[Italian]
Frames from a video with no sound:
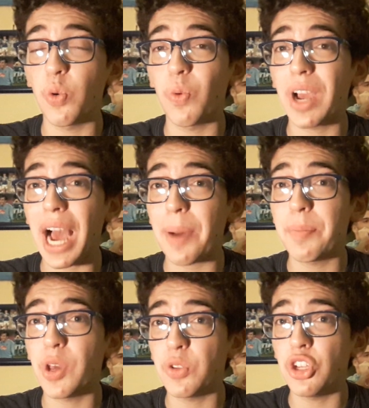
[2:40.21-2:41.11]
un
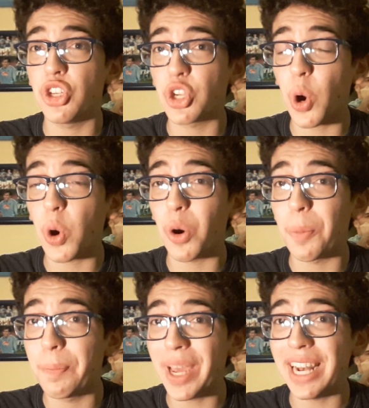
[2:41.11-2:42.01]
cambio di
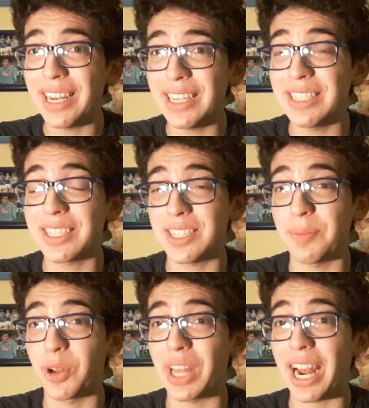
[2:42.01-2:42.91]
gioco
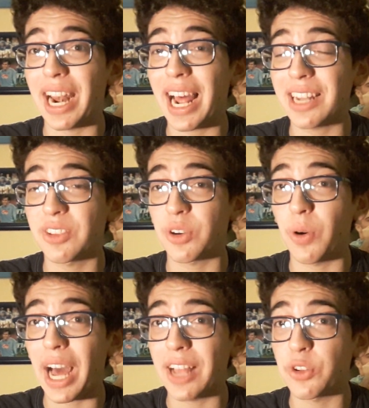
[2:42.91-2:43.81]
bellissimo
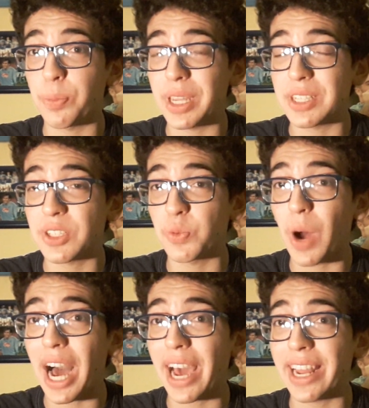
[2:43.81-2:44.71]
dall'altro lato per
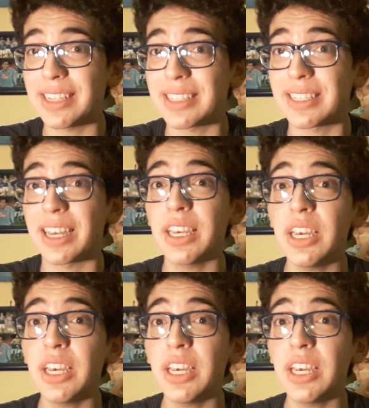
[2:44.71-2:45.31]
Suarez.